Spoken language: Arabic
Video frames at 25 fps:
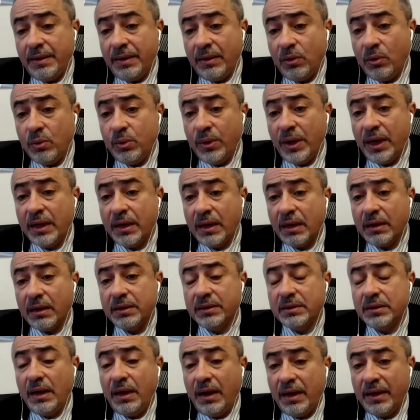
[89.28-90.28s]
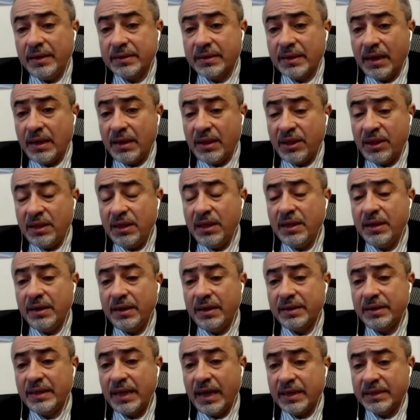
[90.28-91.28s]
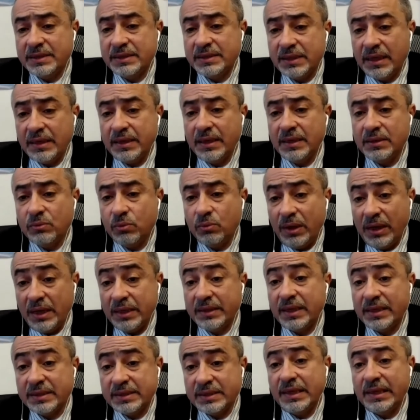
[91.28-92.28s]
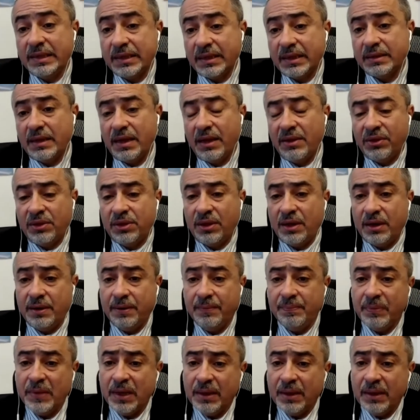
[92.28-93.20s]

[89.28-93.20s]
آه، هناك قطاعات كثيرة تأثرت ولا تزال تتأثر